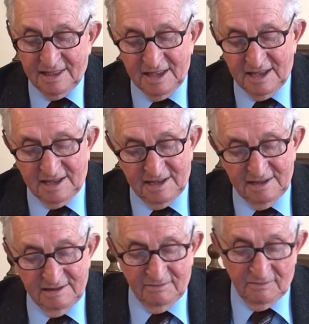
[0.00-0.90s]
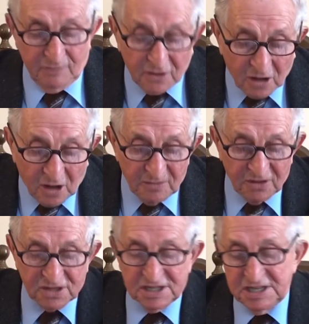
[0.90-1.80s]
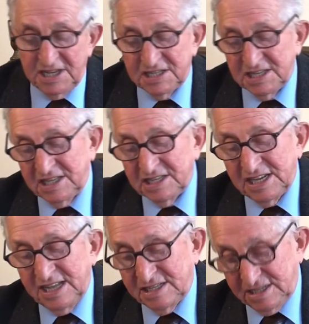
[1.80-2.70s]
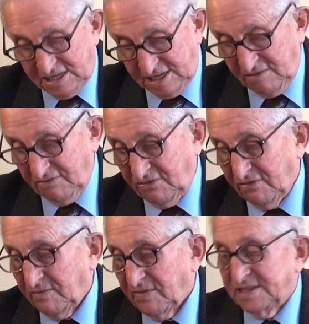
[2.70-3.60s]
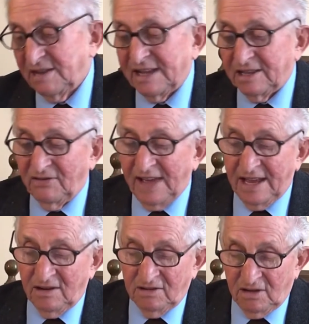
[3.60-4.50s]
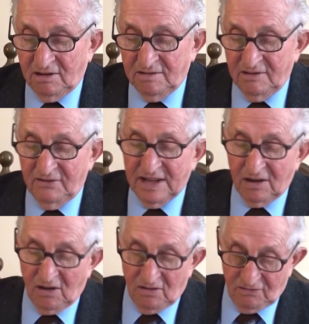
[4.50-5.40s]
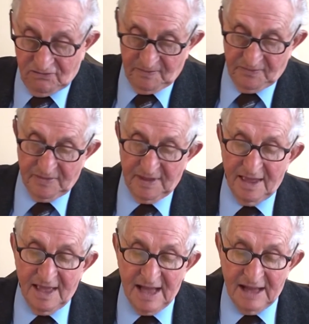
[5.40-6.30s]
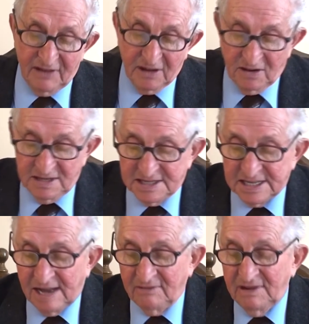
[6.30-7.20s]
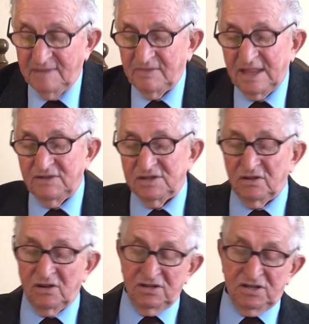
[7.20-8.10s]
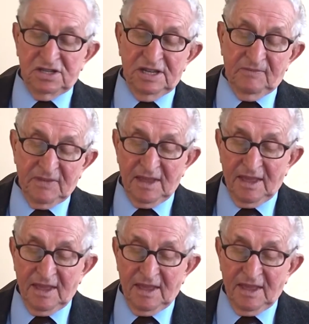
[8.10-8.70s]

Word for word: tych Podobno 30 tysięcy Żydów załadowano do wagonów, a wagony stały na wysokości